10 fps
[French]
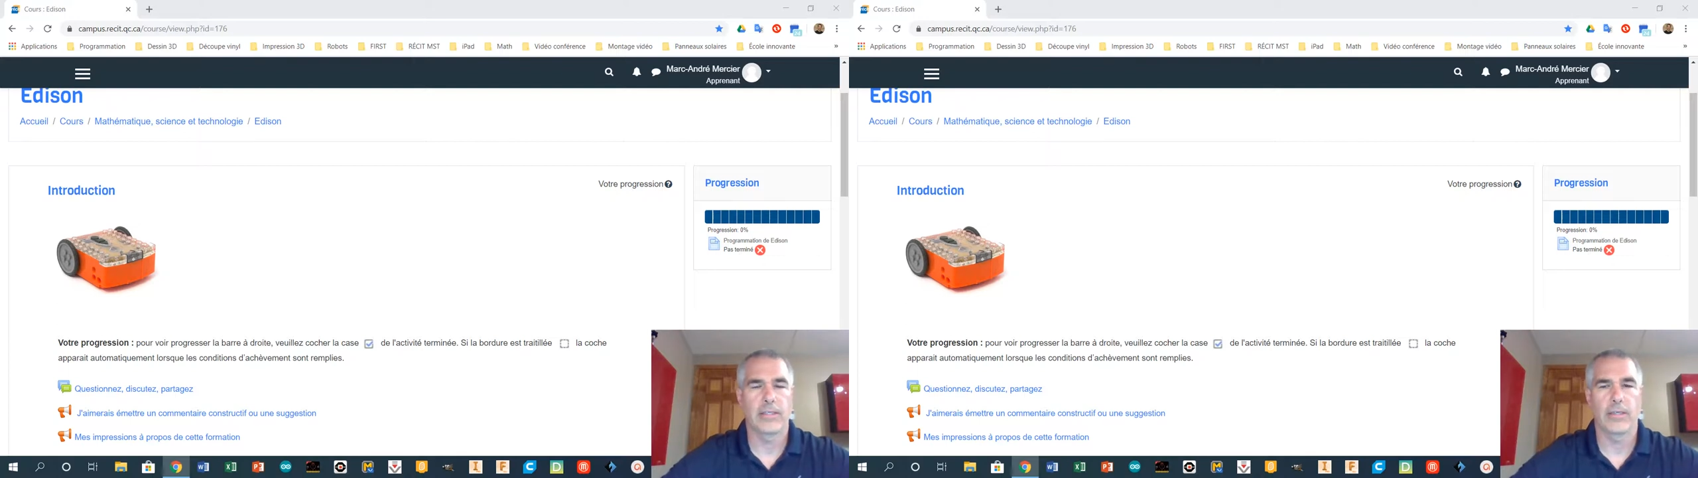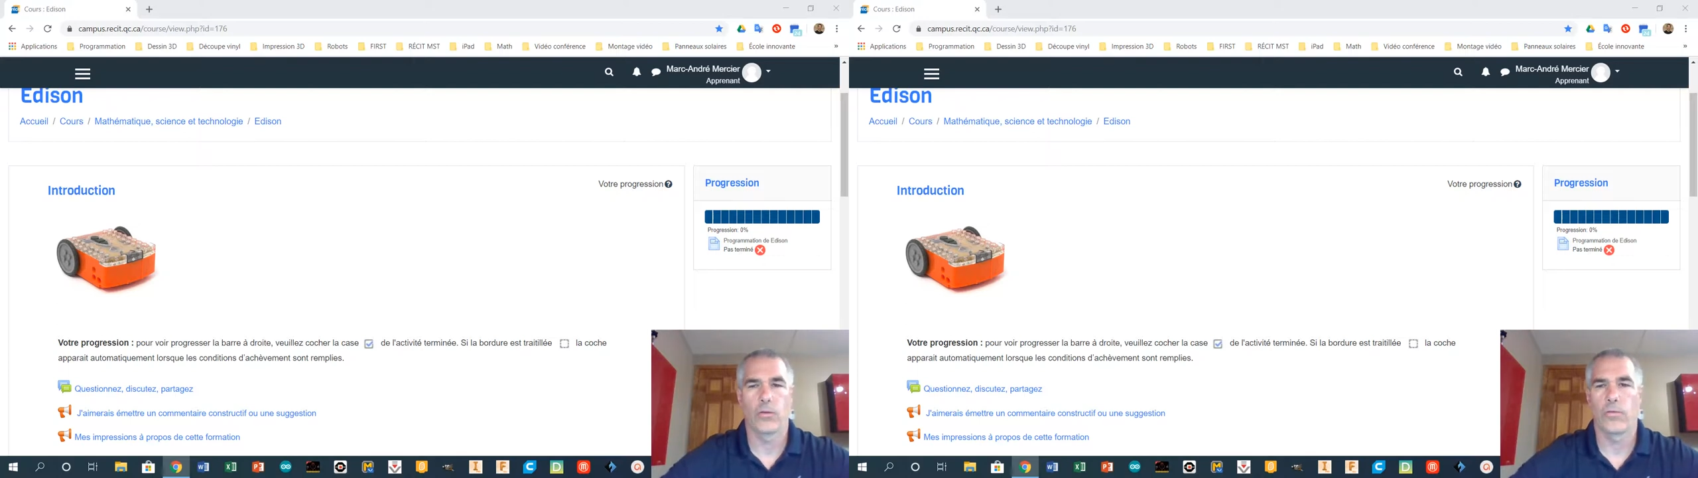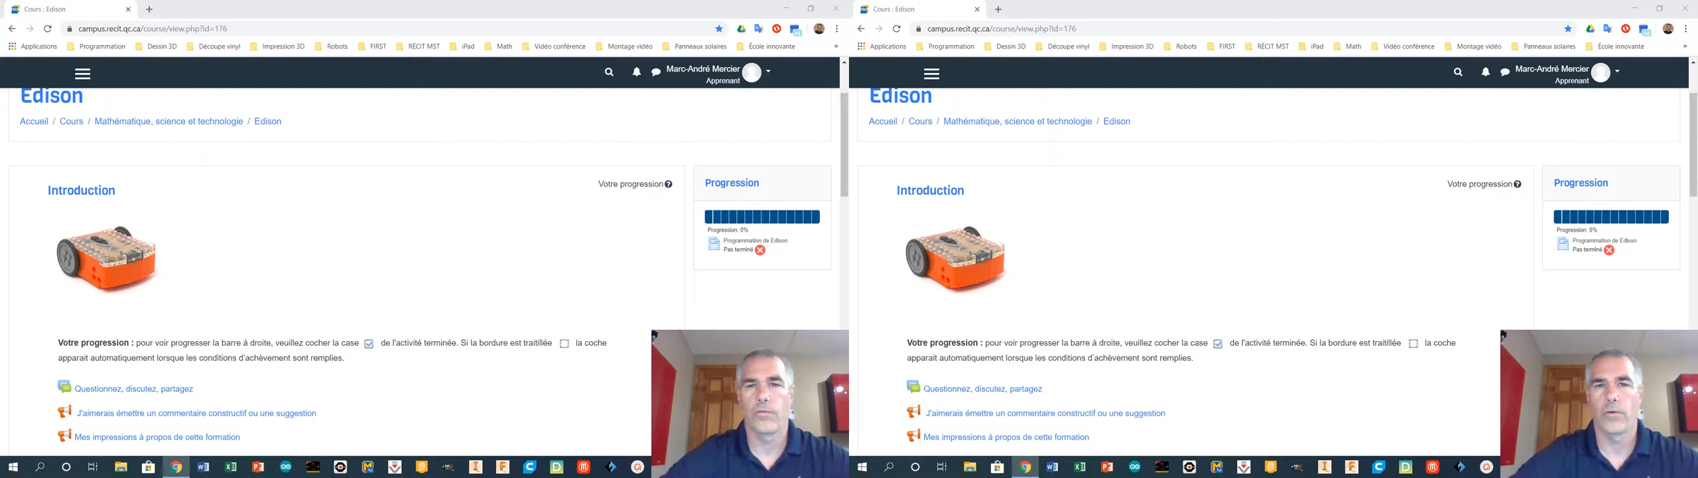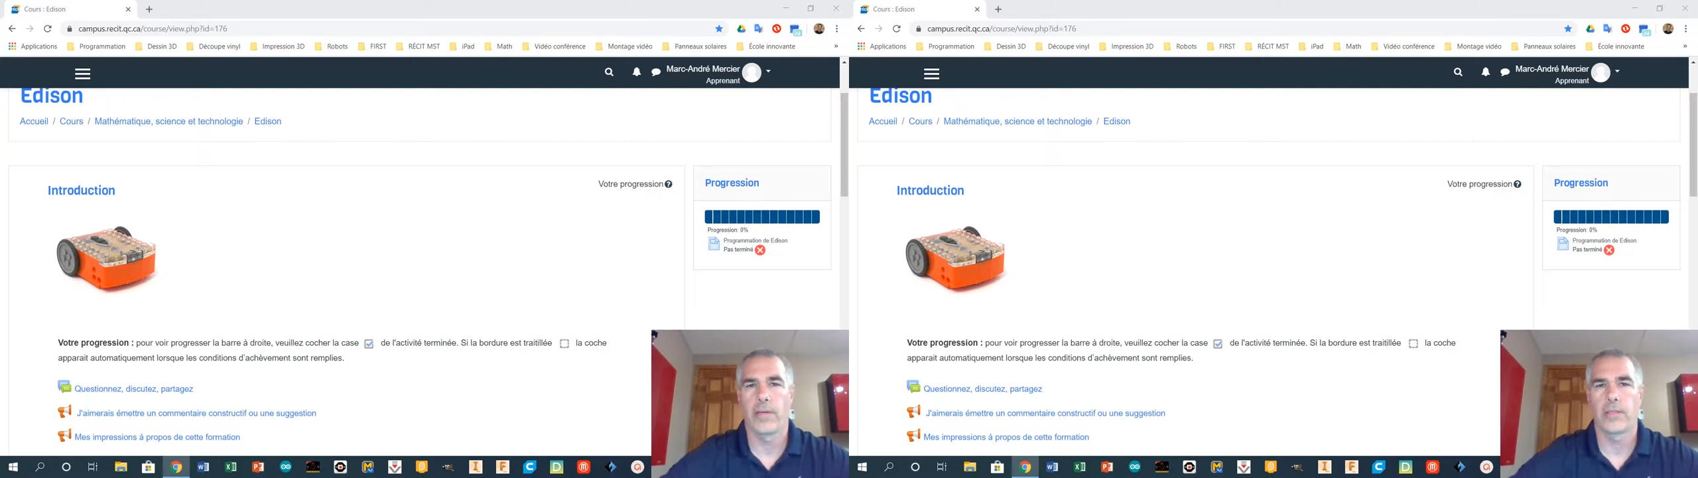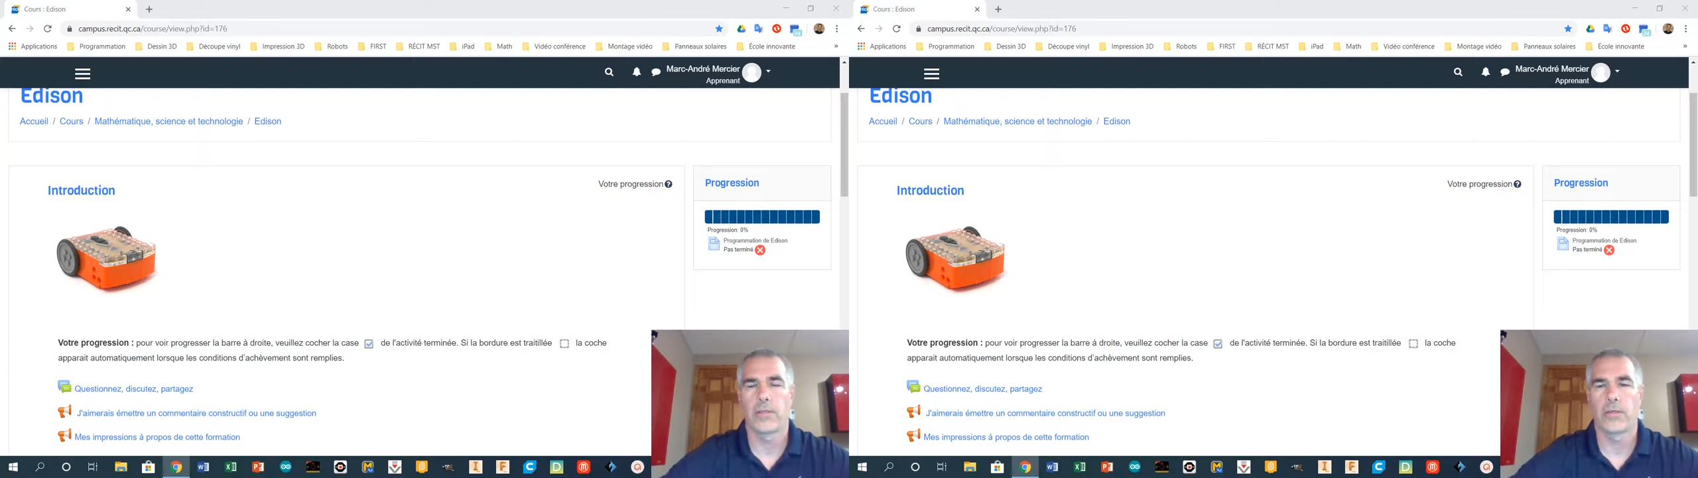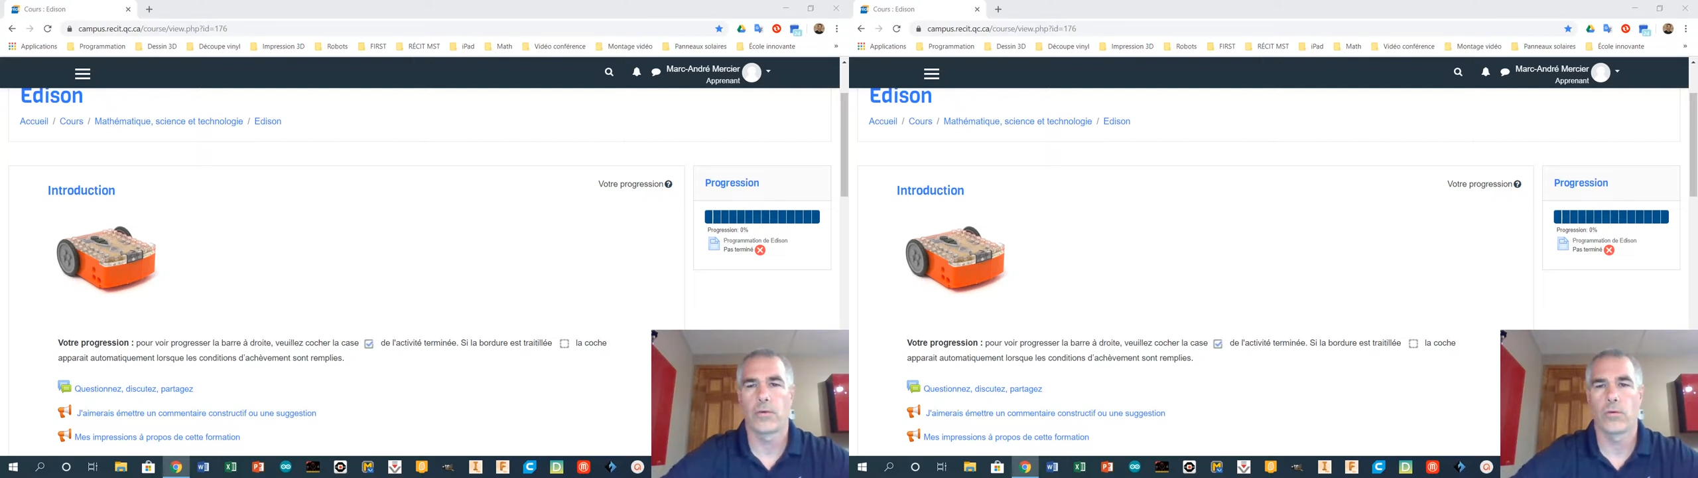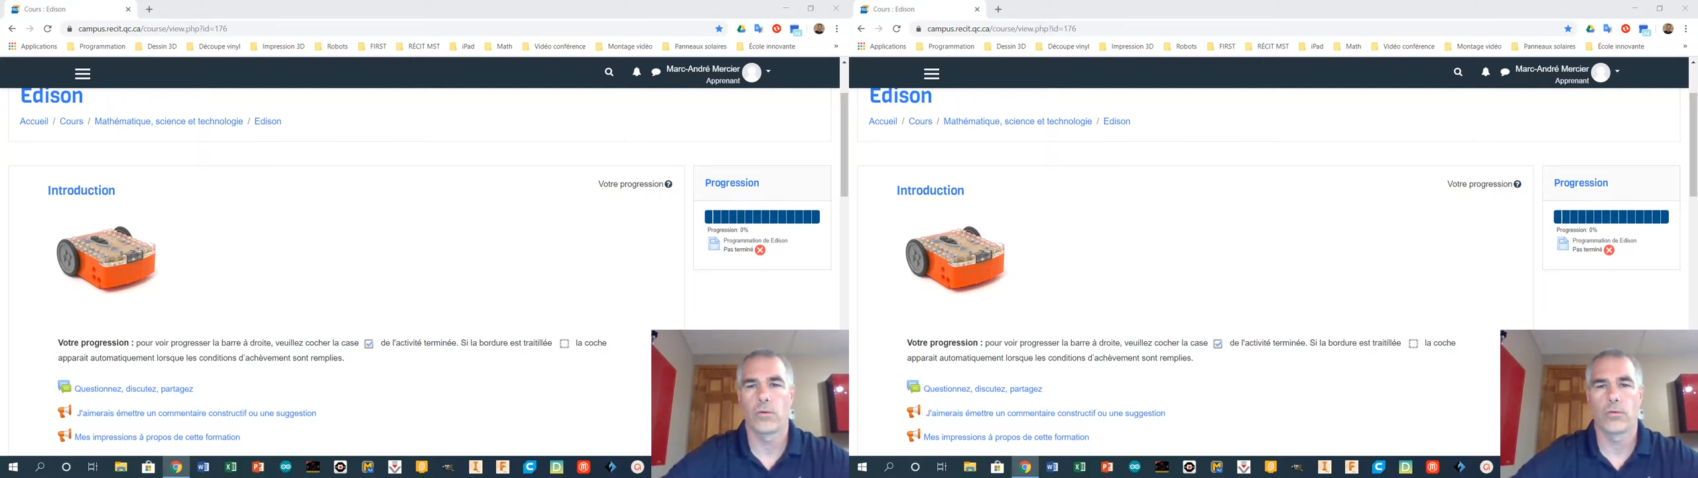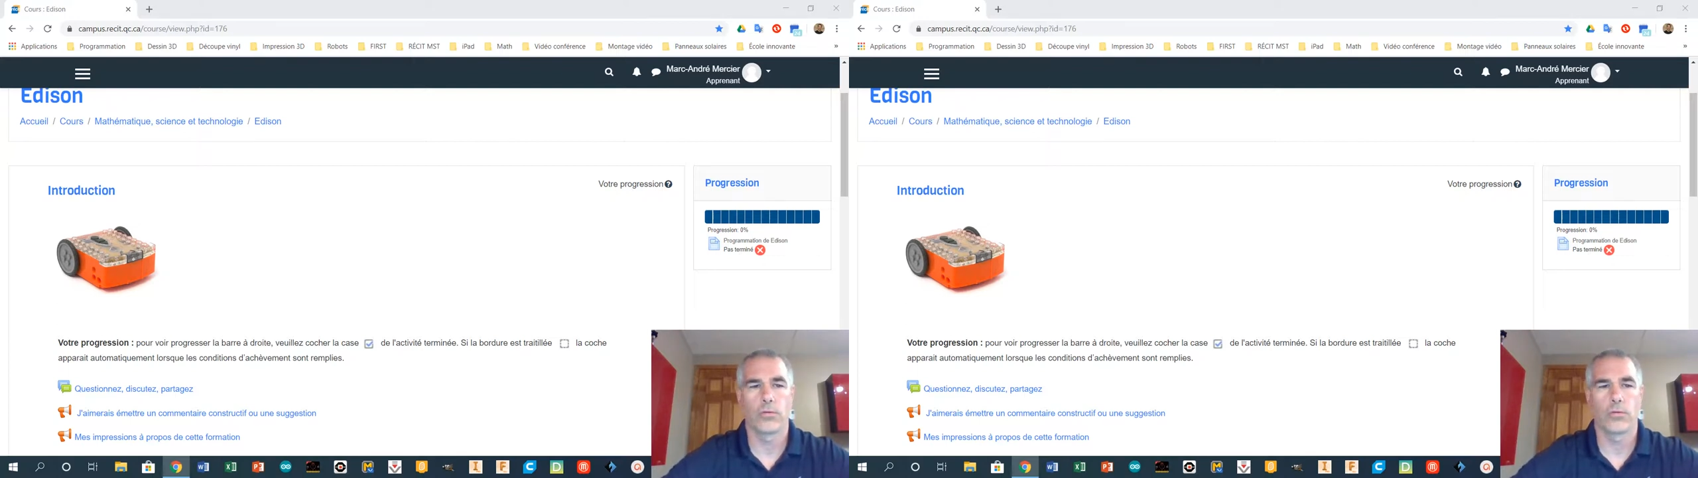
cette auto-formation euh,